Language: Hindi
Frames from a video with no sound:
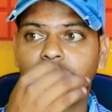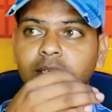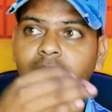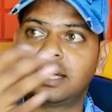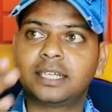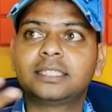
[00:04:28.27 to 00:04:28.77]

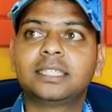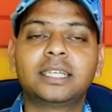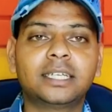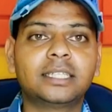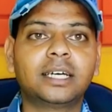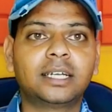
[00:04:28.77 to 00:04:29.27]
हर
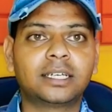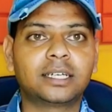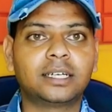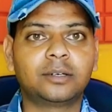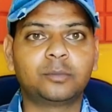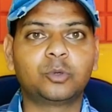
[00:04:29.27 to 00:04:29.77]
जगह दान
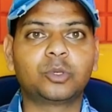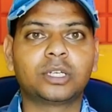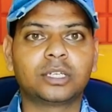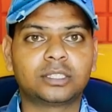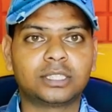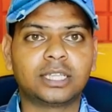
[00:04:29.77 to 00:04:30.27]
का वो
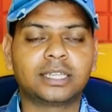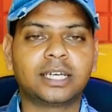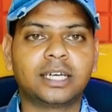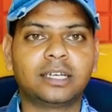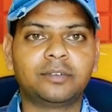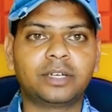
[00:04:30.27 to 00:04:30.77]
चलता
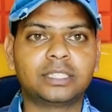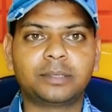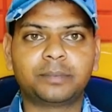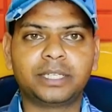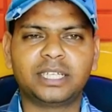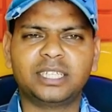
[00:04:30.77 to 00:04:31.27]
है रिवाज
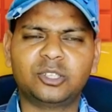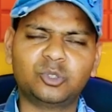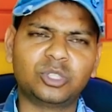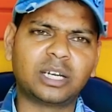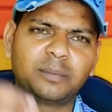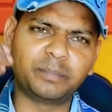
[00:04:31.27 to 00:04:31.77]
अपने हिंदू
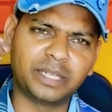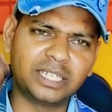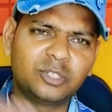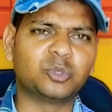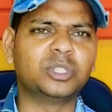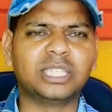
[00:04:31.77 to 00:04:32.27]
धर्म में ही
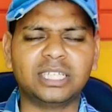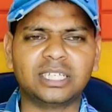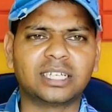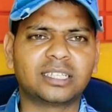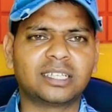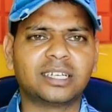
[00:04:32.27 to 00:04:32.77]
कोई नहीं
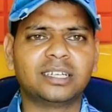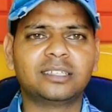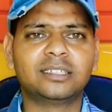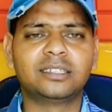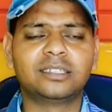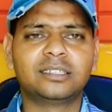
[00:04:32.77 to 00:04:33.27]
करता है
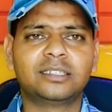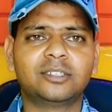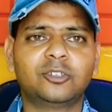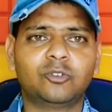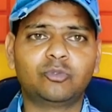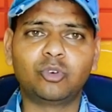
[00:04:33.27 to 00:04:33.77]

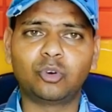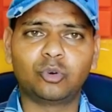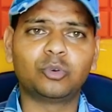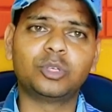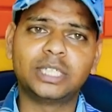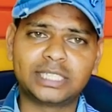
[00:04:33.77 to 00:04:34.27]
वो
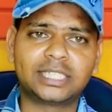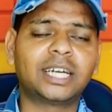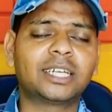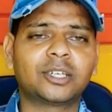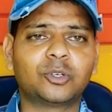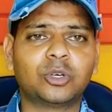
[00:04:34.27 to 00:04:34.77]

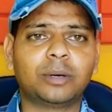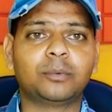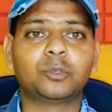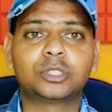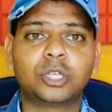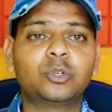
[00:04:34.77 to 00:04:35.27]
स्टार्ट करो आप
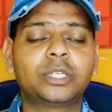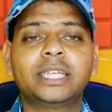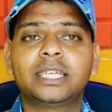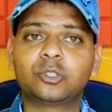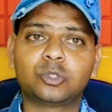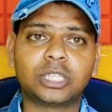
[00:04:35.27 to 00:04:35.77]
लोग चलो ठीक
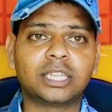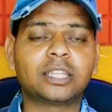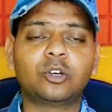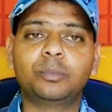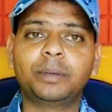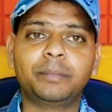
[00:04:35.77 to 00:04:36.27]
है तो चलता
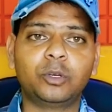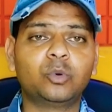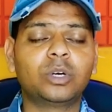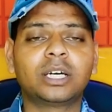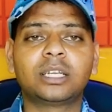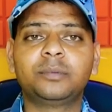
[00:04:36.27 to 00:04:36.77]
हूं मैं
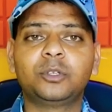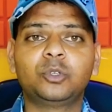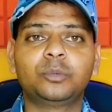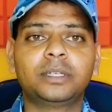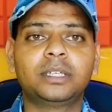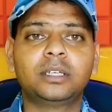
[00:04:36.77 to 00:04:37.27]
मिलूंगा अगली वीडियो
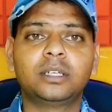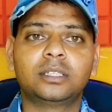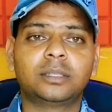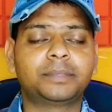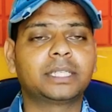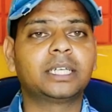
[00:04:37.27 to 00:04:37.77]
में
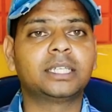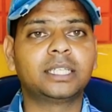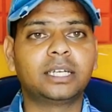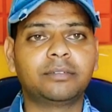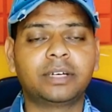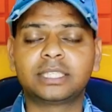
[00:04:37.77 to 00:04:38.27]
तब तक के लिए
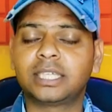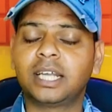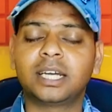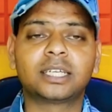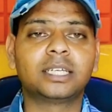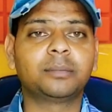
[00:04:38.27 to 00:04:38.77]
धन्यवाद ख्याल
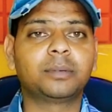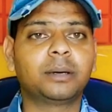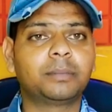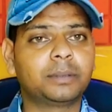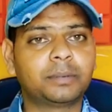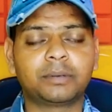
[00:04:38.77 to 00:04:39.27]
रखिए अपना
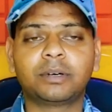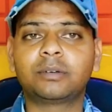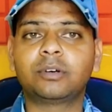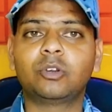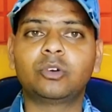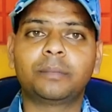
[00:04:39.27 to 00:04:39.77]
अपने परिवार
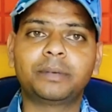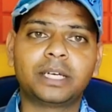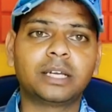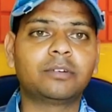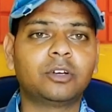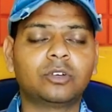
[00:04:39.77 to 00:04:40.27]
वालों का अपने घर
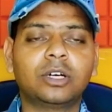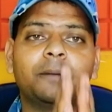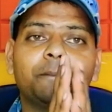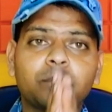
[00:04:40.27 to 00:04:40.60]
वालों का